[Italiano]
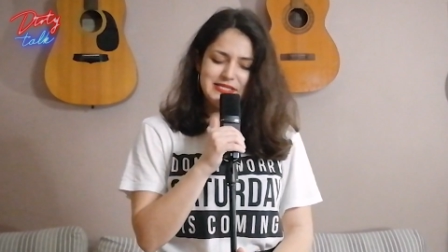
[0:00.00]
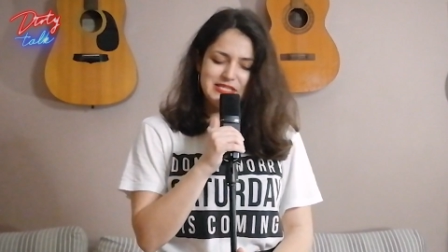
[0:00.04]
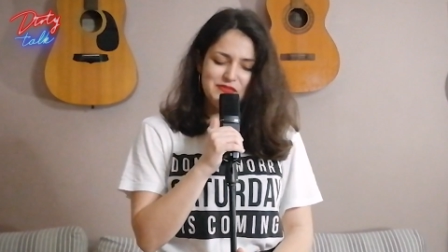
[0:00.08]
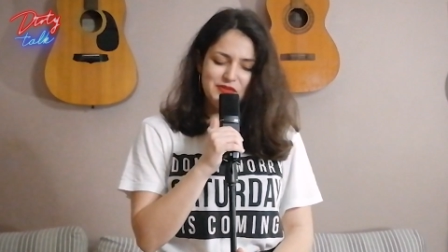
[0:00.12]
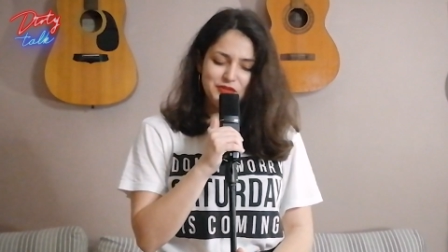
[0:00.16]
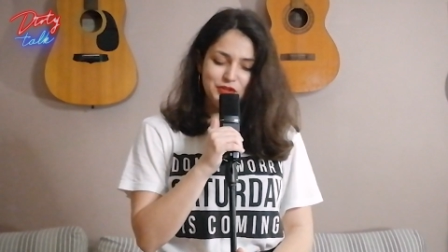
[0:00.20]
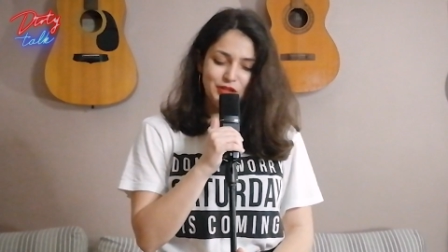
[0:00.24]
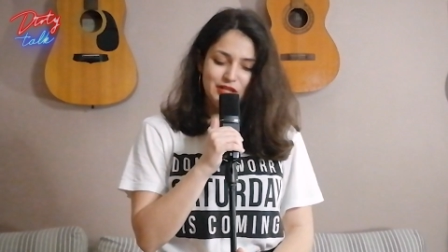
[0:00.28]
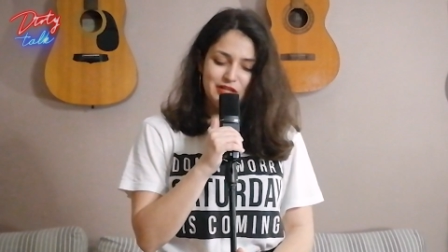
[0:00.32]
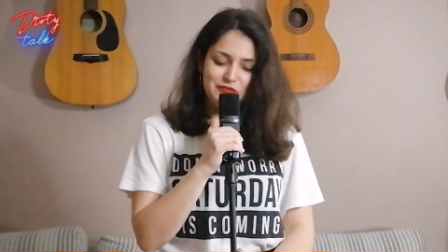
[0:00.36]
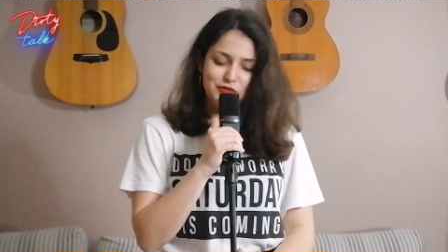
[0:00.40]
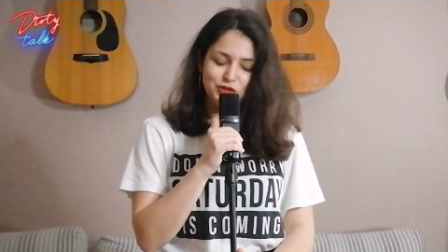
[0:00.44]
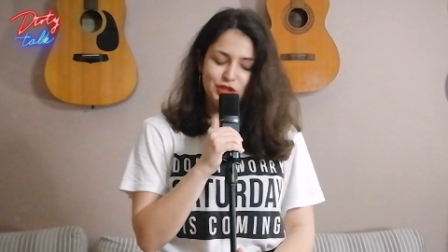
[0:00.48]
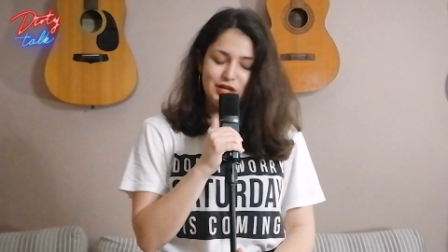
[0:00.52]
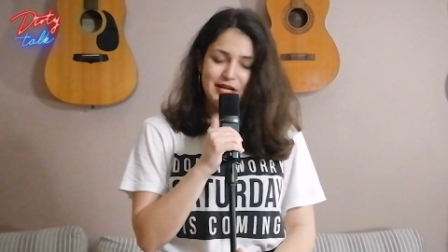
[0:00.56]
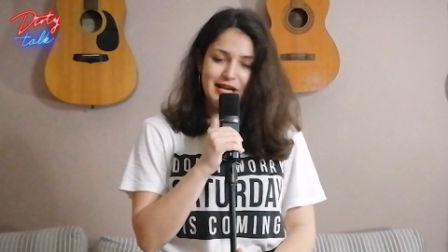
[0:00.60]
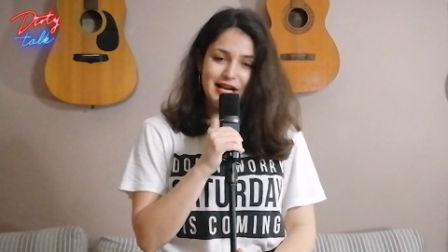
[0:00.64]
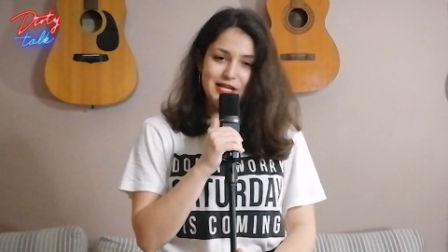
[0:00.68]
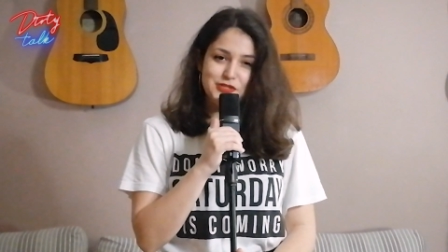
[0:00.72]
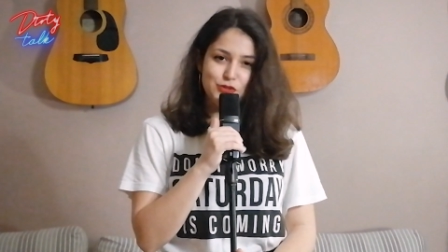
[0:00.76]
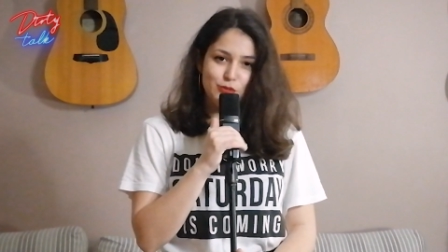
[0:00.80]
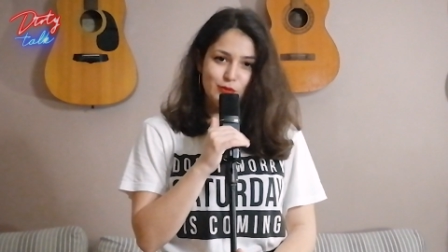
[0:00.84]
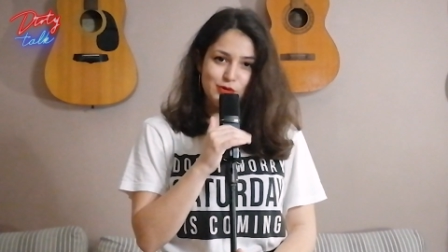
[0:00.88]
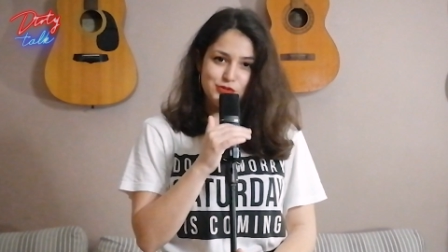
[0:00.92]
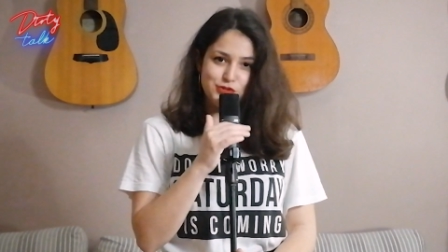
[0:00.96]
che si fanno le foto al
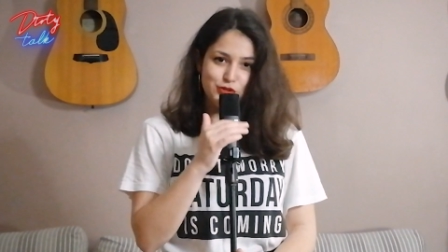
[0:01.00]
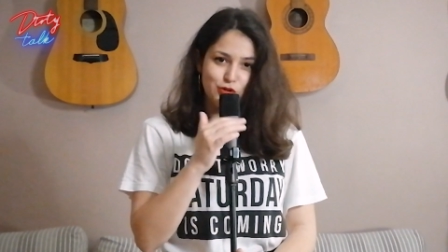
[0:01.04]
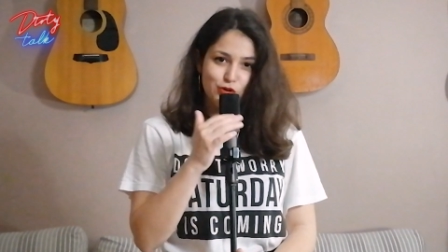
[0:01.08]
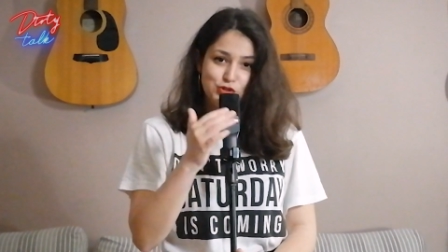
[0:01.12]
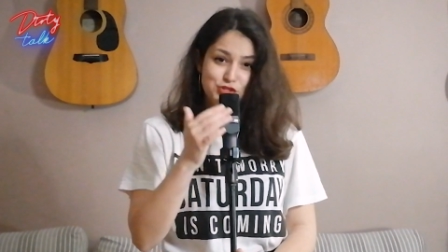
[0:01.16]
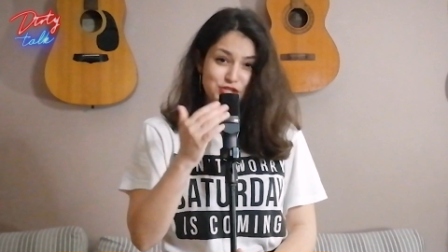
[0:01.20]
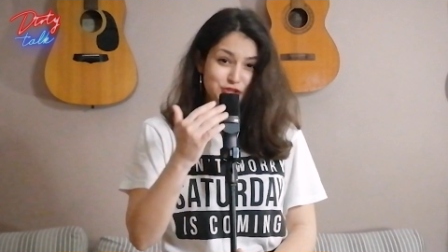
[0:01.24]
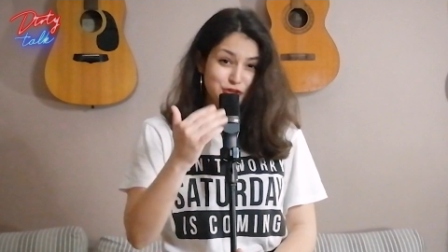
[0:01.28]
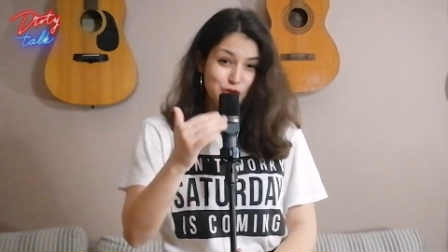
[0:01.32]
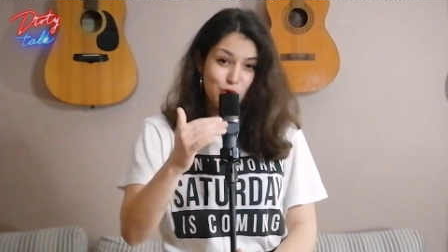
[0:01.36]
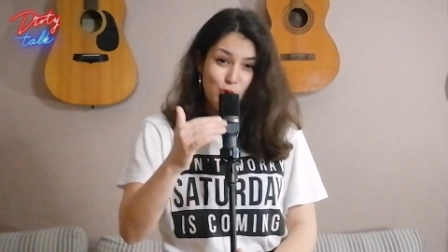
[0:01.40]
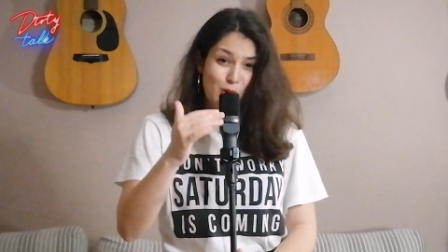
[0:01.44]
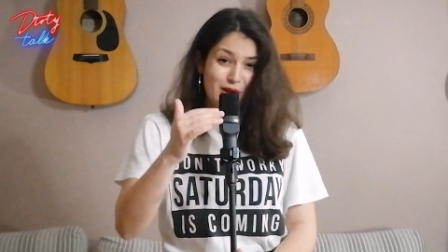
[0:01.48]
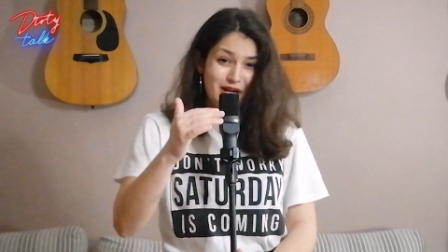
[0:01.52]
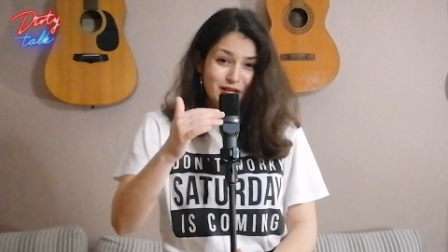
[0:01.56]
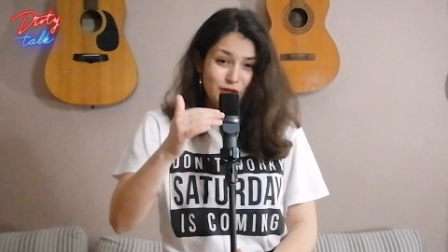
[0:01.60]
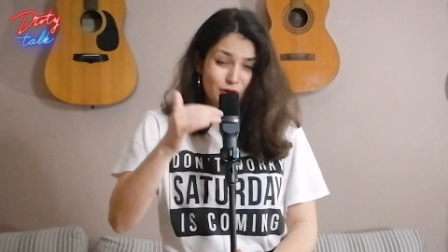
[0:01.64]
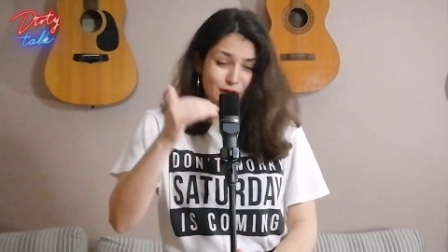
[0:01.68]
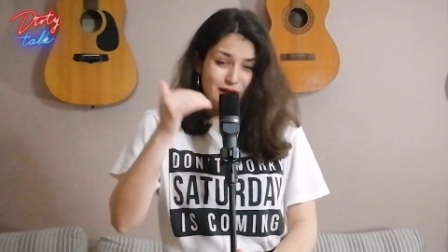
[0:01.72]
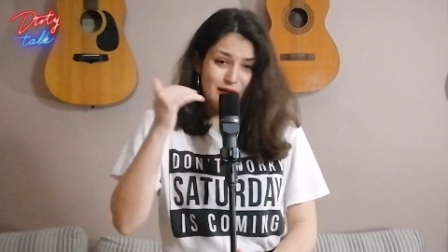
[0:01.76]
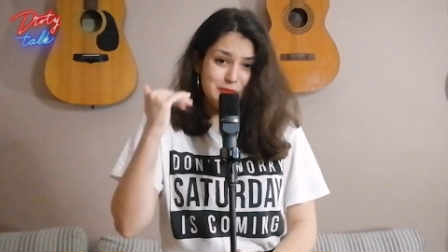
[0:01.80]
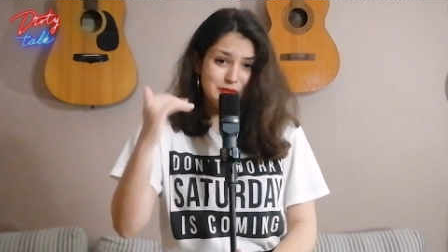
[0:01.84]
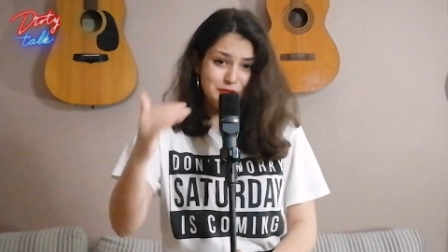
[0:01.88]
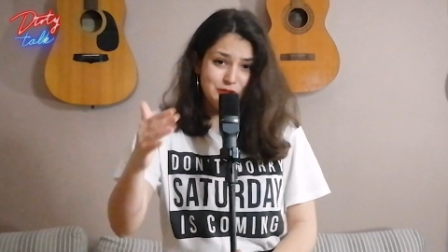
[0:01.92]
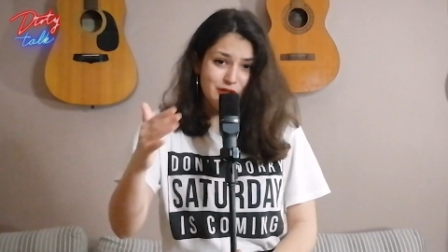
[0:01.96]
caso questo concetto qua
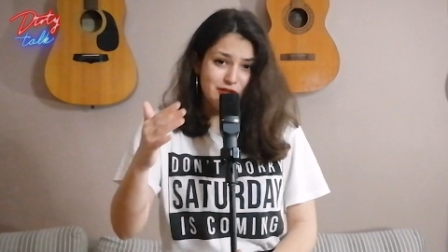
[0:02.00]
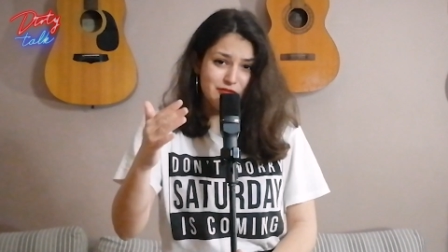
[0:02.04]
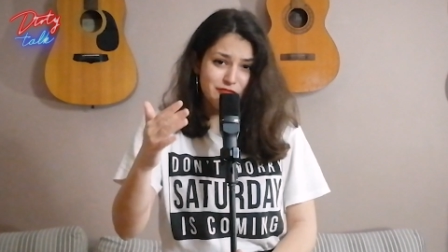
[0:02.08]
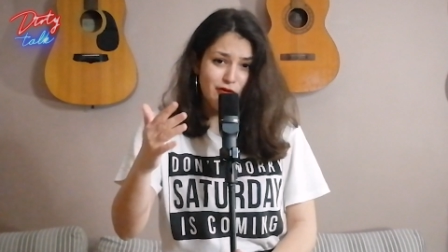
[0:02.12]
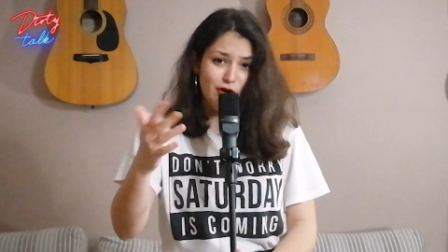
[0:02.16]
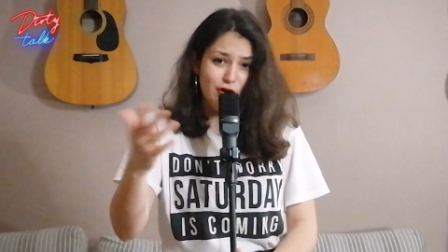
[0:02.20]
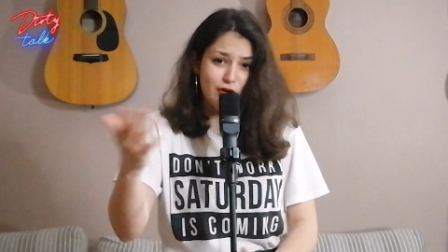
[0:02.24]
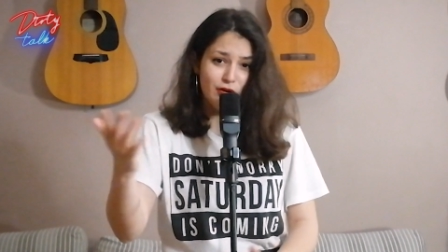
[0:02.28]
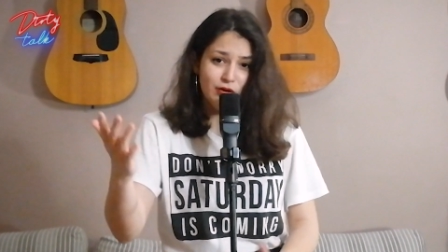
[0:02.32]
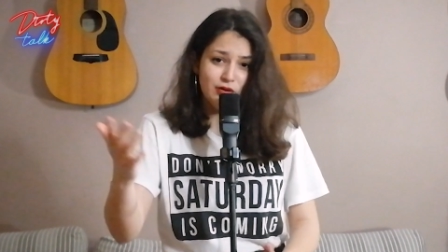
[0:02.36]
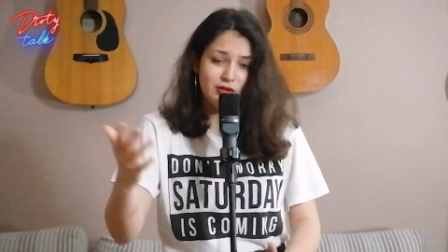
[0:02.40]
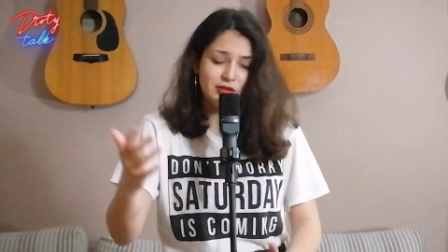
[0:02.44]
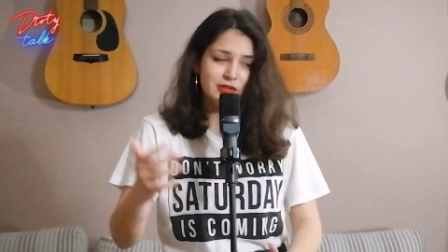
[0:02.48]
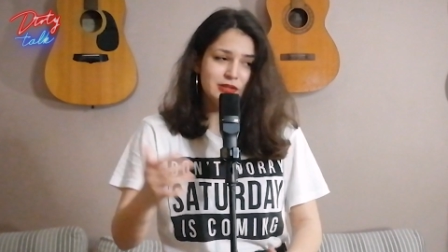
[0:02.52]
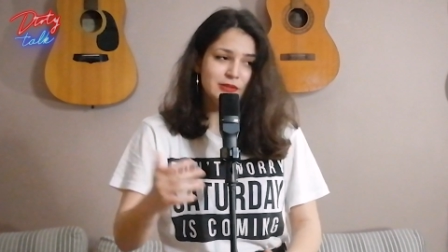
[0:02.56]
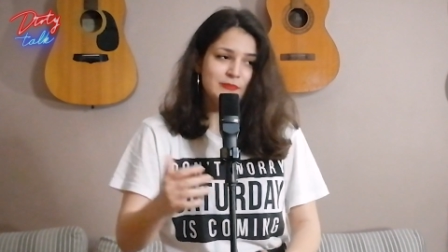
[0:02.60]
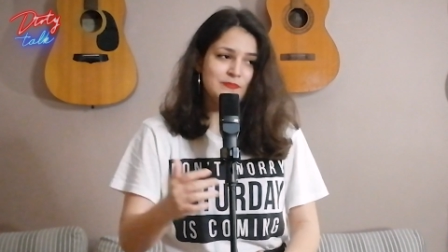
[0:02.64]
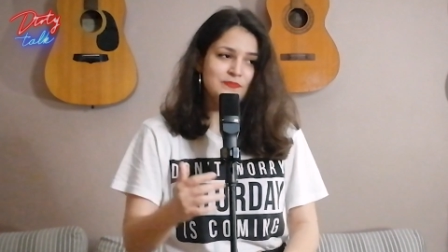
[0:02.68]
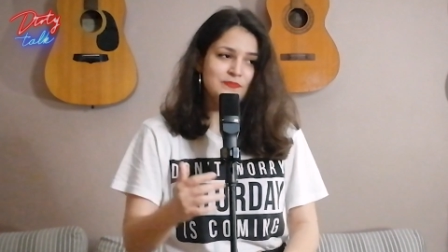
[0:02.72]
l'hanno capito al volo.